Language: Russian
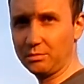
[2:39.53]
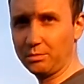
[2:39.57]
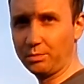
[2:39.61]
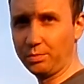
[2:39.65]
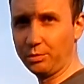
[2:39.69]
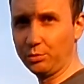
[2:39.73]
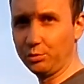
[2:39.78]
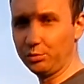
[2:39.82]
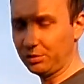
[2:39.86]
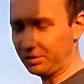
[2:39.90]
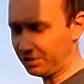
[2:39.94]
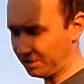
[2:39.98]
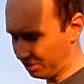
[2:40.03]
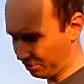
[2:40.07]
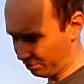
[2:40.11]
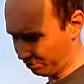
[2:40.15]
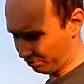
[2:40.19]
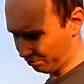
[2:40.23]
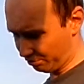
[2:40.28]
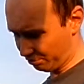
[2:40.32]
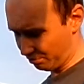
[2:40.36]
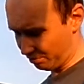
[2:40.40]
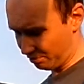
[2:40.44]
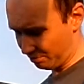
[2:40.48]
Плюс
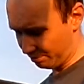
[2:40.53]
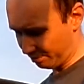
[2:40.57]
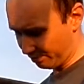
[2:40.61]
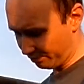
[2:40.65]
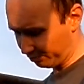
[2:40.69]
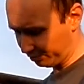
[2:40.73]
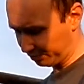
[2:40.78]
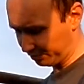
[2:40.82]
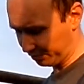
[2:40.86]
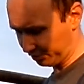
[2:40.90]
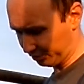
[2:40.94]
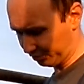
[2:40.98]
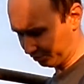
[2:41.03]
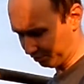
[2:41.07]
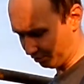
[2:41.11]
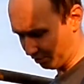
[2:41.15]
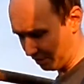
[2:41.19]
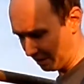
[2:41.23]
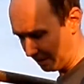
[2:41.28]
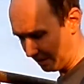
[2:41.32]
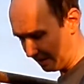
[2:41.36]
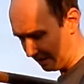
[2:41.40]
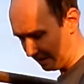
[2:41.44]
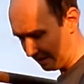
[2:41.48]
еще, плюс еще,
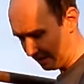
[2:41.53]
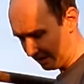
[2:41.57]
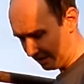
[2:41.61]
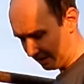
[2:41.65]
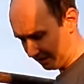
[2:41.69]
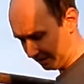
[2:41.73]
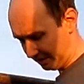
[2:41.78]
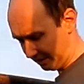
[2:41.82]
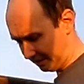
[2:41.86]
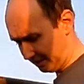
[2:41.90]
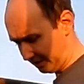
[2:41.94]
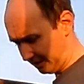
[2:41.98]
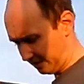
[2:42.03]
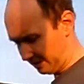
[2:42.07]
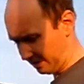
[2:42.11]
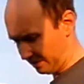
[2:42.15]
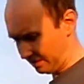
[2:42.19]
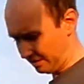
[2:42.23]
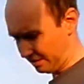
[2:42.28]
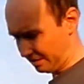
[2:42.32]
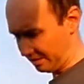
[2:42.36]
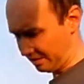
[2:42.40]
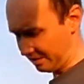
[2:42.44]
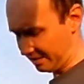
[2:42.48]

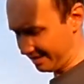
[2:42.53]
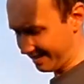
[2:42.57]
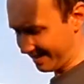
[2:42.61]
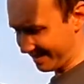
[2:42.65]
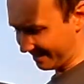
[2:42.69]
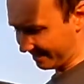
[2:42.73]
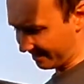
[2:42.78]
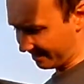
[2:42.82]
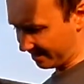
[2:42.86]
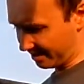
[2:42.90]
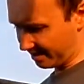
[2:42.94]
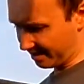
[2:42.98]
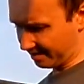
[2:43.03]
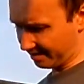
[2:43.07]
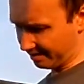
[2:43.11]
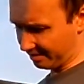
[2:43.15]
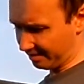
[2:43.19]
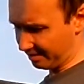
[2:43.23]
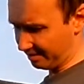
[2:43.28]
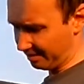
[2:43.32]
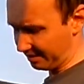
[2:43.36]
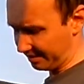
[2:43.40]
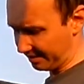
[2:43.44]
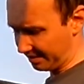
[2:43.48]
э, если
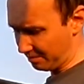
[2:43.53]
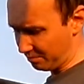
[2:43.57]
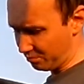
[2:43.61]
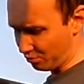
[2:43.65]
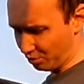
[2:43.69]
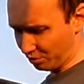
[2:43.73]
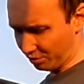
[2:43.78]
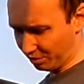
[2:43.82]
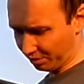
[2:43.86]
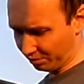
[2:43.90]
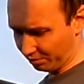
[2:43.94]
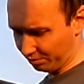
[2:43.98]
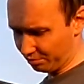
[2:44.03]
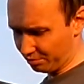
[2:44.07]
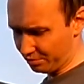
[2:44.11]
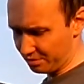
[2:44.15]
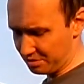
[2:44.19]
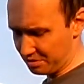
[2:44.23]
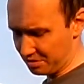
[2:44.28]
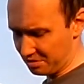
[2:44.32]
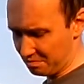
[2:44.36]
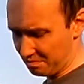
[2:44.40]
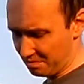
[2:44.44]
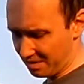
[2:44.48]
само крыло
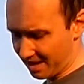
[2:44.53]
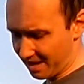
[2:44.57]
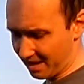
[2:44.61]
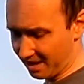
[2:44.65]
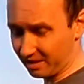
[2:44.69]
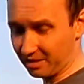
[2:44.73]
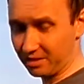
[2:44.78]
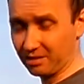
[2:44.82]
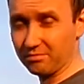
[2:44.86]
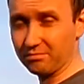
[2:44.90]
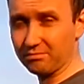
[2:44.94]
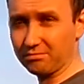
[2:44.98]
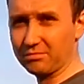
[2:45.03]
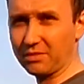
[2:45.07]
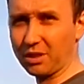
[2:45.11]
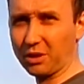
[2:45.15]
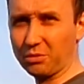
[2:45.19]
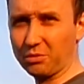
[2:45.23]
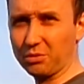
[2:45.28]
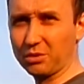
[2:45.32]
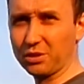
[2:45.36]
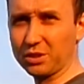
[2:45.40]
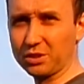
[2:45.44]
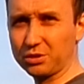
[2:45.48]
не имеет
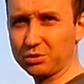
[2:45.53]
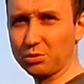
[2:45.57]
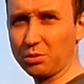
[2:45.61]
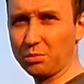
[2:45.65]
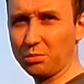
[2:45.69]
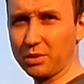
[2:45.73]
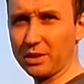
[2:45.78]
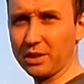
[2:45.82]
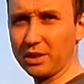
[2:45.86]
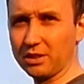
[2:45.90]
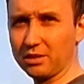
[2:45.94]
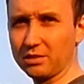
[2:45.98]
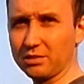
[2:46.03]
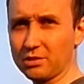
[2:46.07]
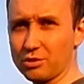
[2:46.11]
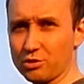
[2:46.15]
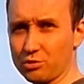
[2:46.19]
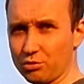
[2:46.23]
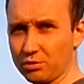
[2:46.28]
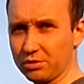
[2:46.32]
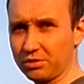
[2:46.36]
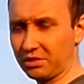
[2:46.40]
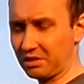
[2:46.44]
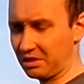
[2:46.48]
такой особой
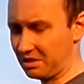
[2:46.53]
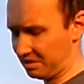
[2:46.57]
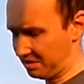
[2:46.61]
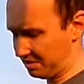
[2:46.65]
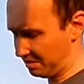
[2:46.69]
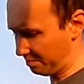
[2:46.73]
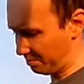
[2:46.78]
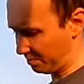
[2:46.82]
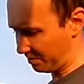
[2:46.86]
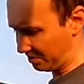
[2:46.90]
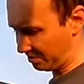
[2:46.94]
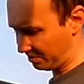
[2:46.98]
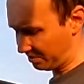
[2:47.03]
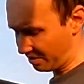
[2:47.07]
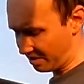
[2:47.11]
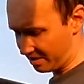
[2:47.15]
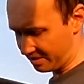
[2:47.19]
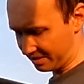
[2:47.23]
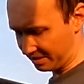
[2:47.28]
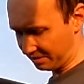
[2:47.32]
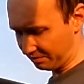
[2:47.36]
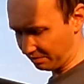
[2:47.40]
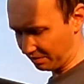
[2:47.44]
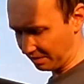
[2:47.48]
жесткости
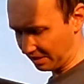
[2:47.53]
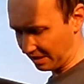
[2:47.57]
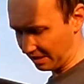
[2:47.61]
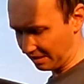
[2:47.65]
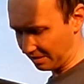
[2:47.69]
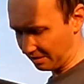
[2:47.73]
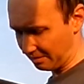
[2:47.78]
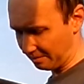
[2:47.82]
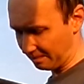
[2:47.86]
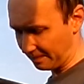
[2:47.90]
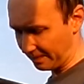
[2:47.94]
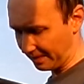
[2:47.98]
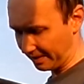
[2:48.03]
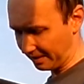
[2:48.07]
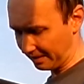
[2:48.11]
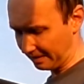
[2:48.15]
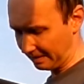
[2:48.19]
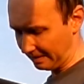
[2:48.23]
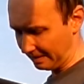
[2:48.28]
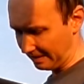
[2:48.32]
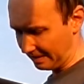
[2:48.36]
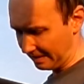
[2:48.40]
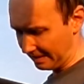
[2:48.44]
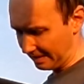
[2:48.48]
пространственной там,
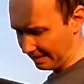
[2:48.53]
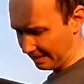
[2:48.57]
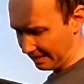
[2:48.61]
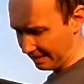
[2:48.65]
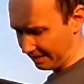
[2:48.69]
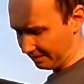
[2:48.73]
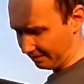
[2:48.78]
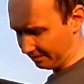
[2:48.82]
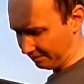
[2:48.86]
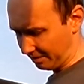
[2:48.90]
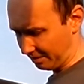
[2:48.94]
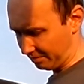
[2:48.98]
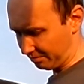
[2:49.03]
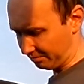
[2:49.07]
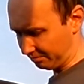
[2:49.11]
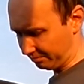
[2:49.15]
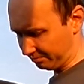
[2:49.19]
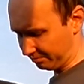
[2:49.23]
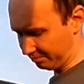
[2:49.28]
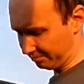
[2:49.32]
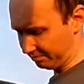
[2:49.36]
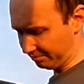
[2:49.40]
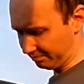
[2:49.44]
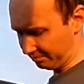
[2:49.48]
там
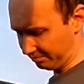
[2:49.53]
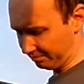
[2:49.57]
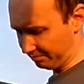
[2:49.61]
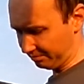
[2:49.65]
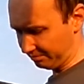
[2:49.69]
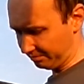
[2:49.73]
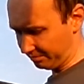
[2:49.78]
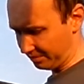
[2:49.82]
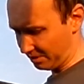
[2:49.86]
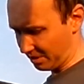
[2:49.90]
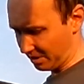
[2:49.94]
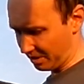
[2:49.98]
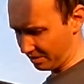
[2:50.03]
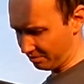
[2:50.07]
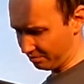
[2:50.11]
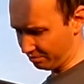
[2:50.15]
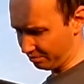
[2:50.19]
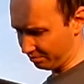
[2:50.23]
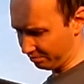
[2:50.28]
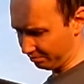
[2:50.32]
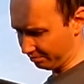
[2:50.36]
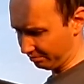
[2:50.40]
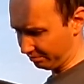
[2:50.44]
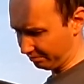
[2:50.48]
и
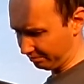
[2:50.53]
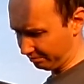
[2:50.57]
оно